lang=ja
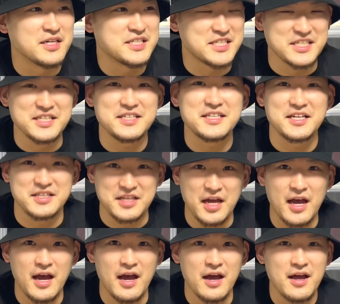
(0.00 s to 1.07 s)
知って
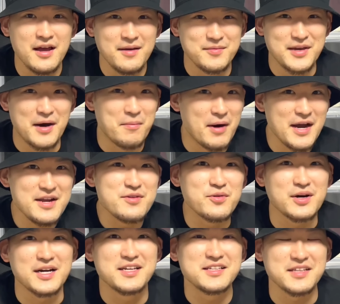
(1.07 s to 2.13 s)
て、やばいの
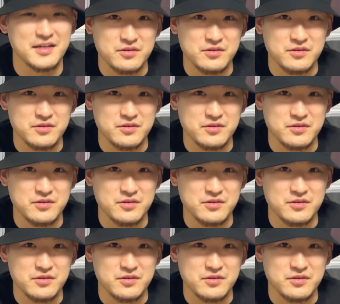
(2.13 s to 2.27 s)
が来た